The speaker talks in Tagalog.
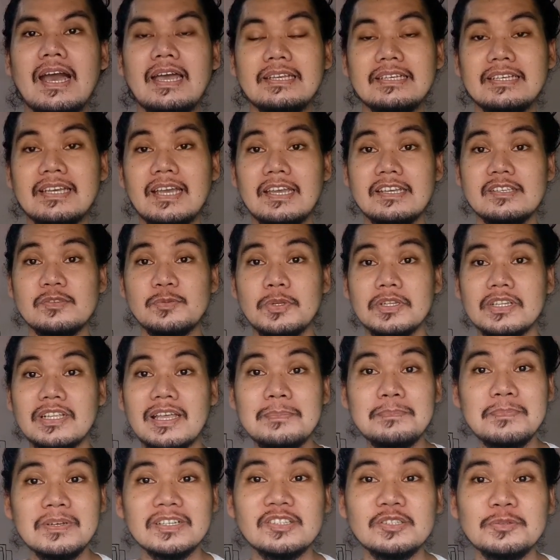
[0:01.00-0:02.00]
Hi guys!
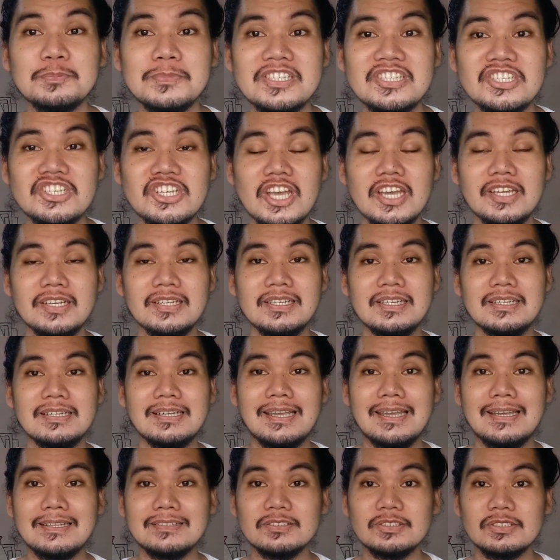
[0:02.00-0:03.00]
Welcome back to my
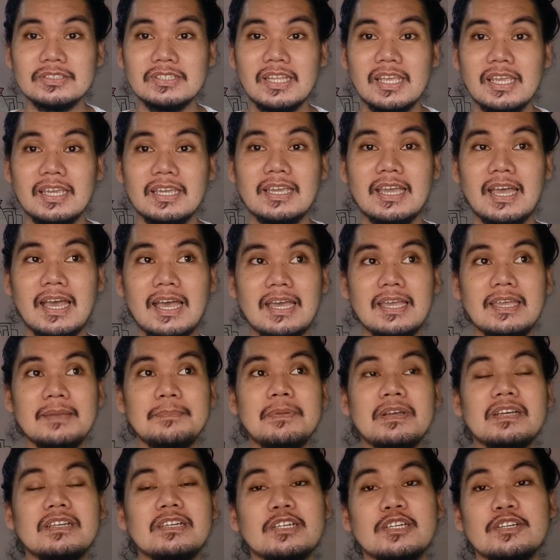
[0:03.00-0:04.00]
channel and today
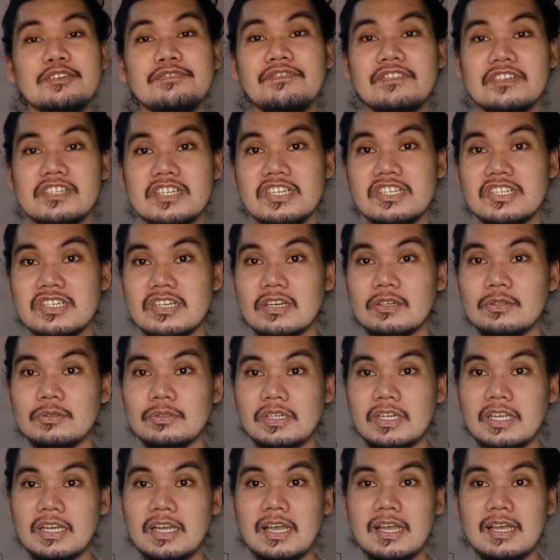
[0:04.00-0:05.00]
ay magre-refresh
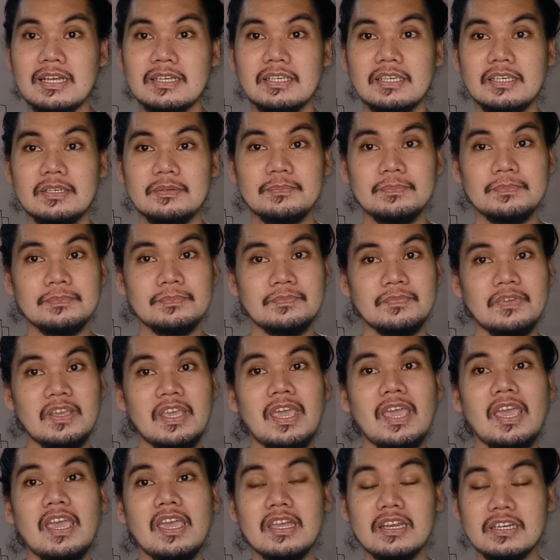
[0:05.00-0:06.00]
ako ng aking
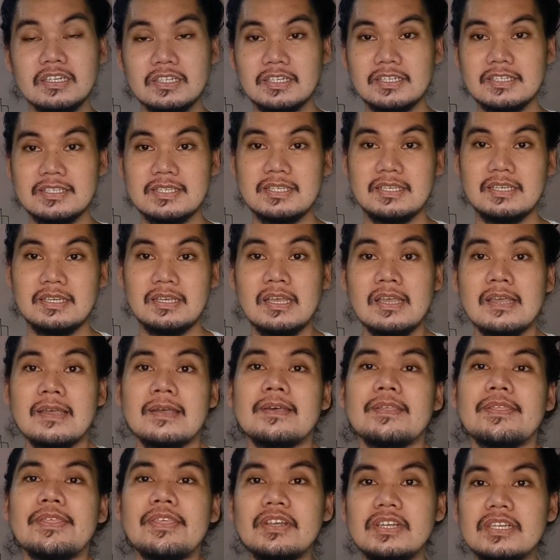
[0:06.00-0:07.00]
hair kasi
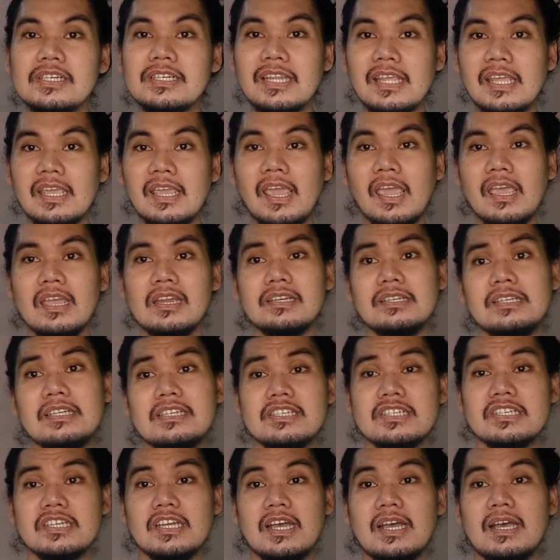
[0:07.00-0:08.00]
third day hair
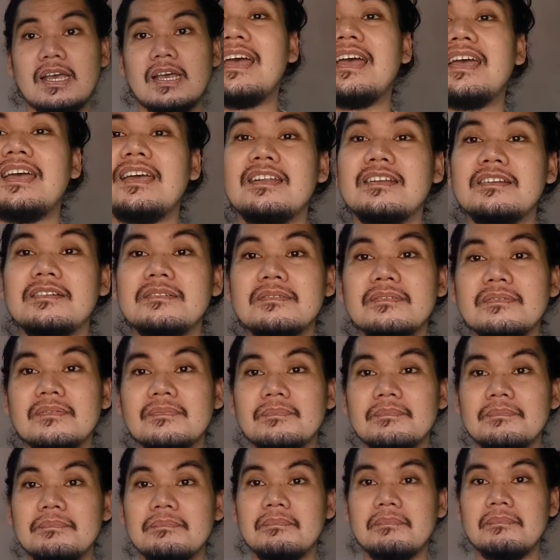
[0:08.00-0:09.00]
na siya and
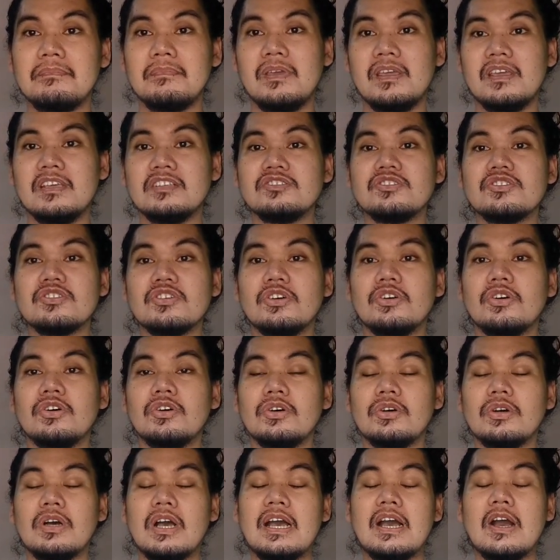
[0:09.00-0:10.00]

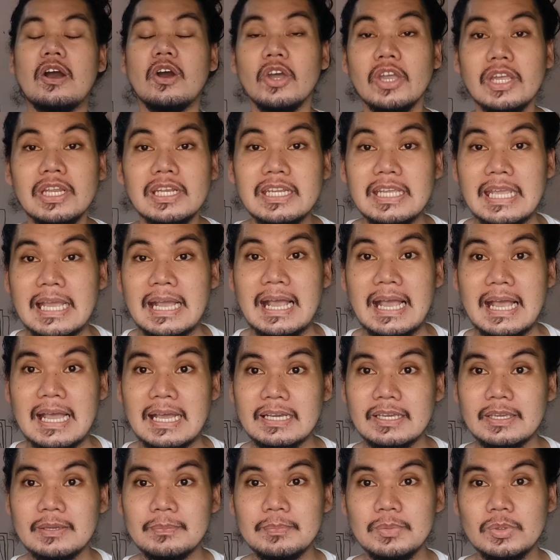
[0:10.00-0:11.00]
medyo oily ang
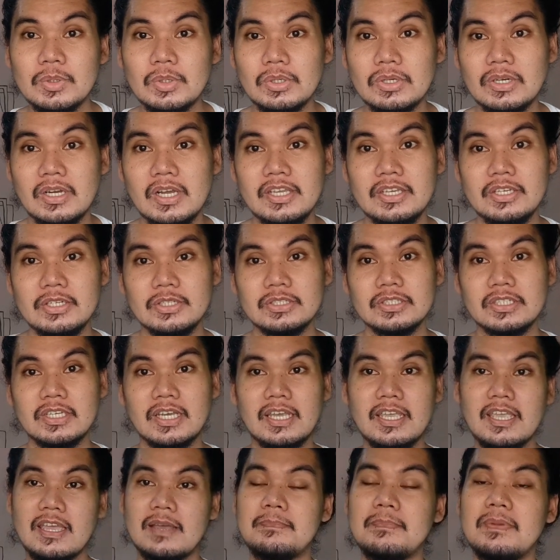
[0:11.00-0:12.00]
aking buhok ngayon
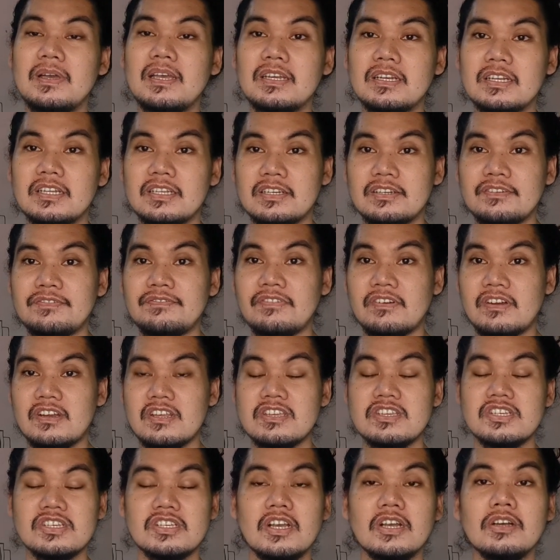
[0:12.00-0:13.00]
kaya
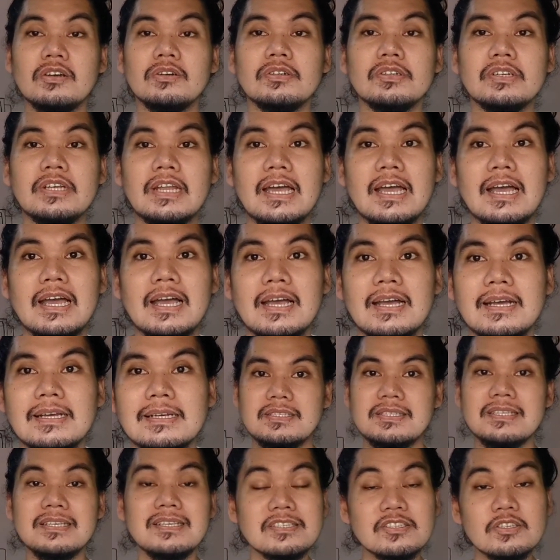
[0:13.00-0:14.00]
magre-refresh ako
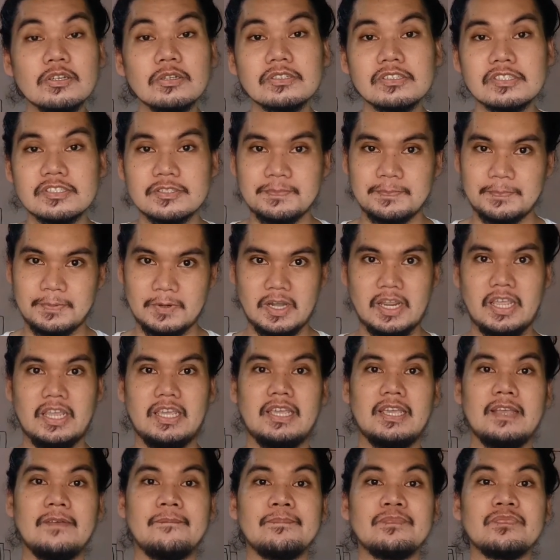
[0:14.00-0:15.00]
ng sea salt
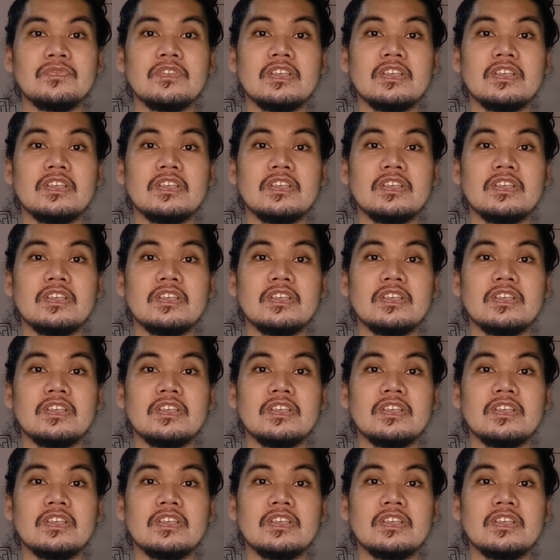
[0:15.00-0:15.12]
spray.